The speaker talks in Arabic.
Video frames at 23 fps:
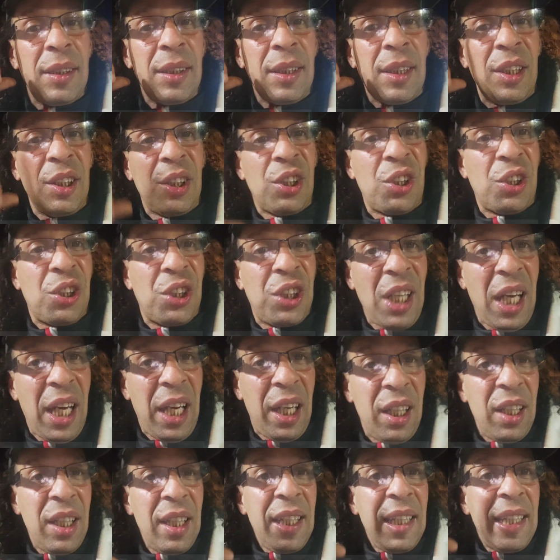كيشجع
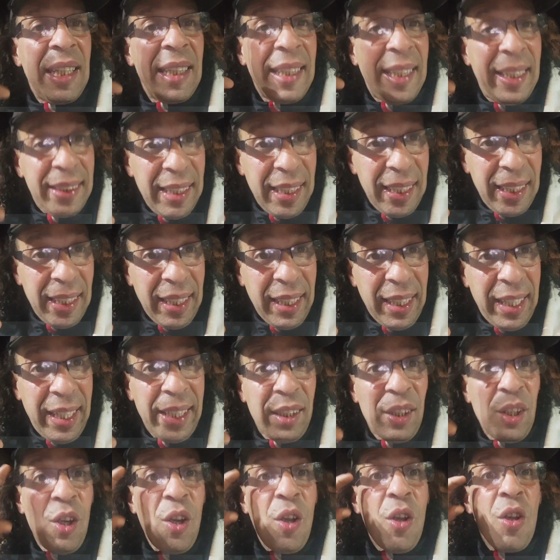كيدير
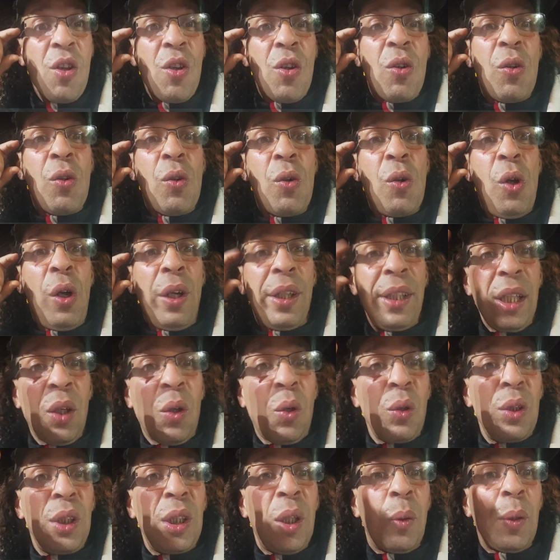الخير وحنا
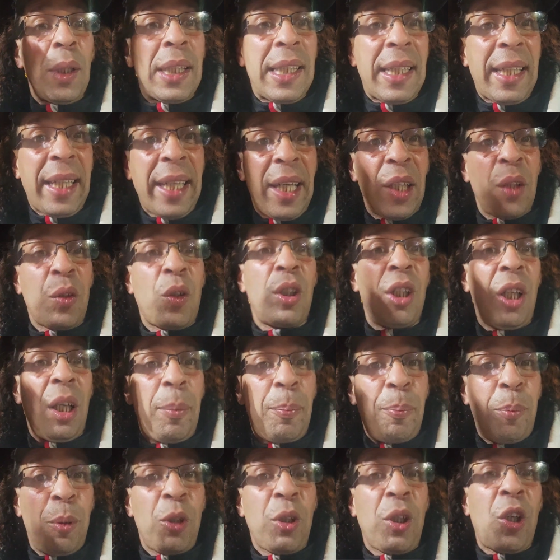كلنا ولاد الخير
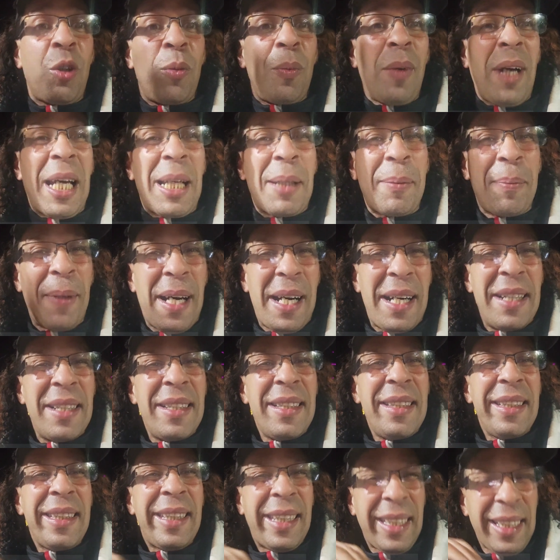وكنحبوا الخير المغاربه
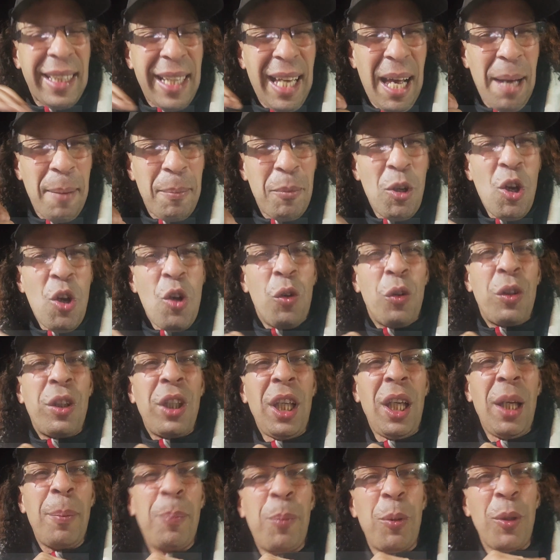كرام
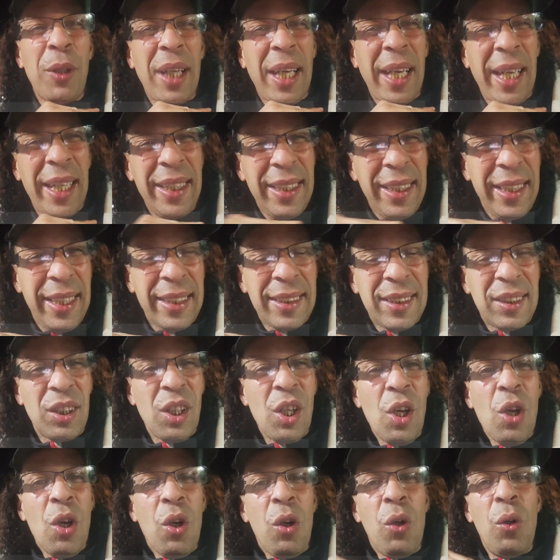كيحبوا الخيرات
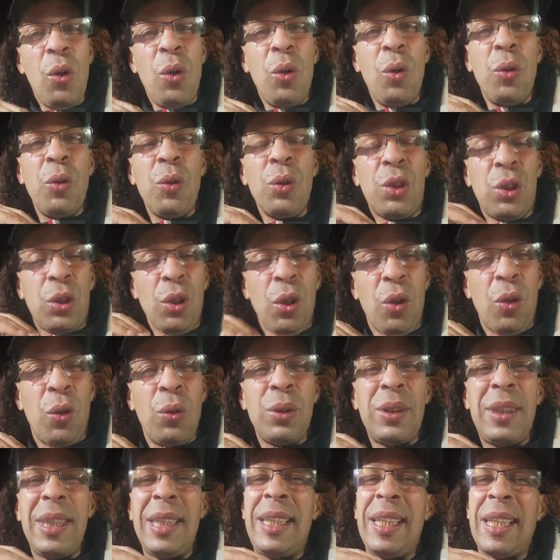وشو
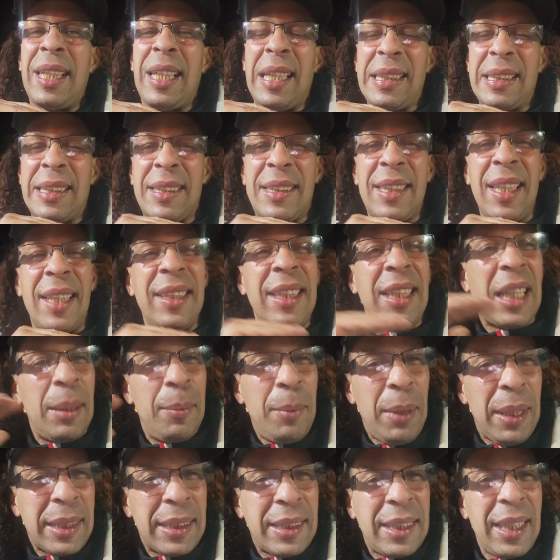وديديكاس حتى ديك
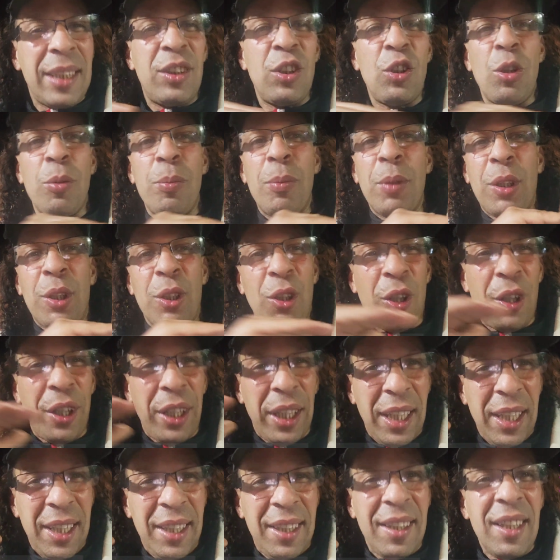المحسدين
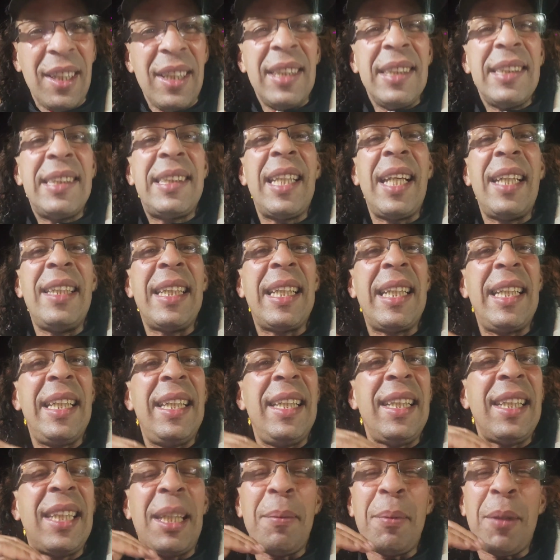والمكروهين حتى ديك
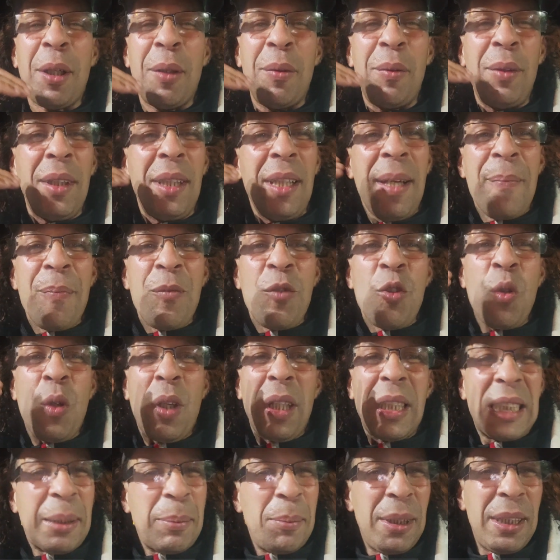اللي كيبغيو
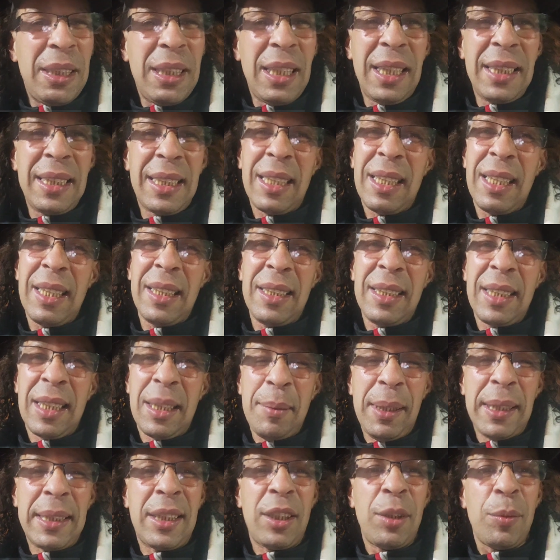وكنتمنى ديك ديك
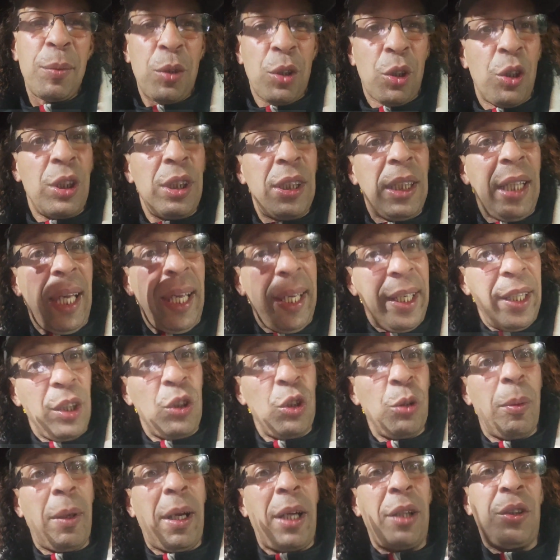المحسدين والمكروهين
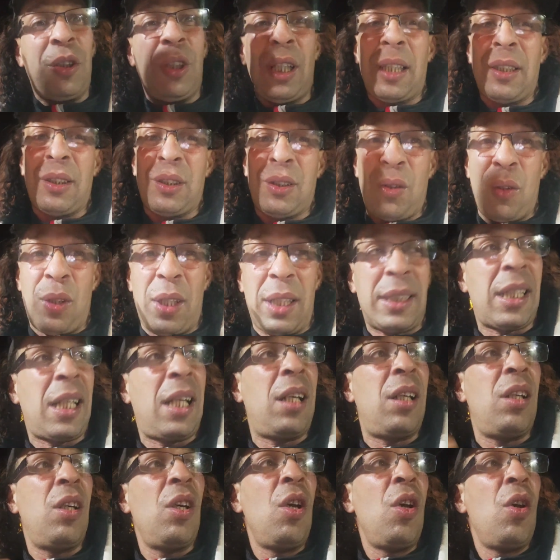يحيدوا ما عادش يخسروا
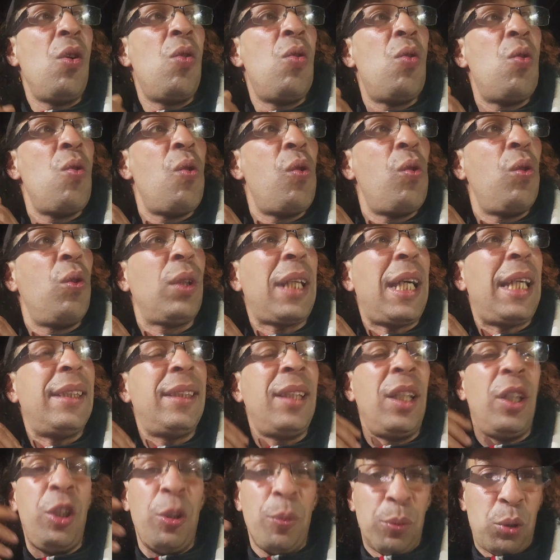هضره
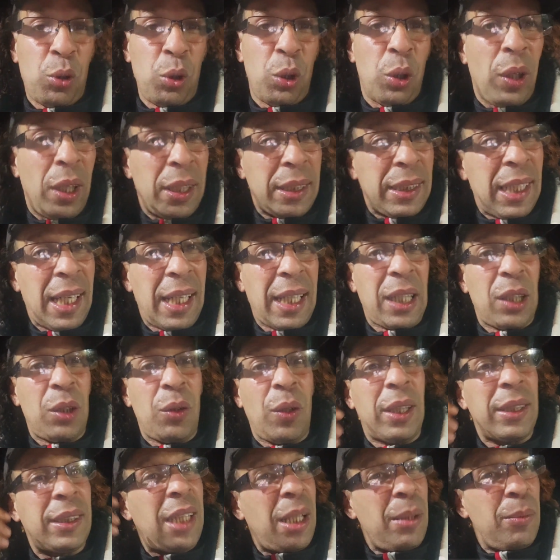وحنا اليوم الدنيا وغدا اخر
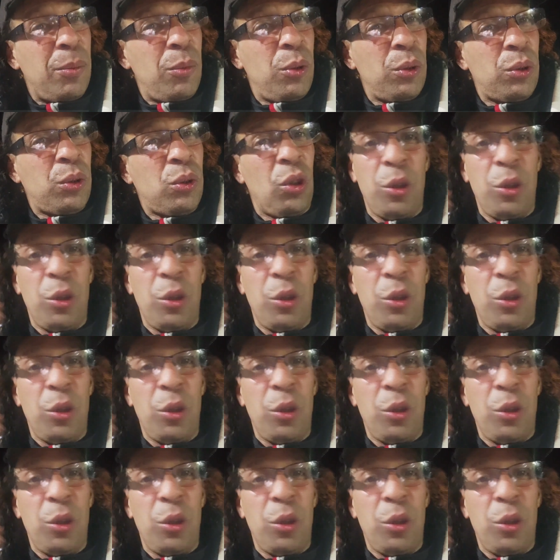وغدا نموت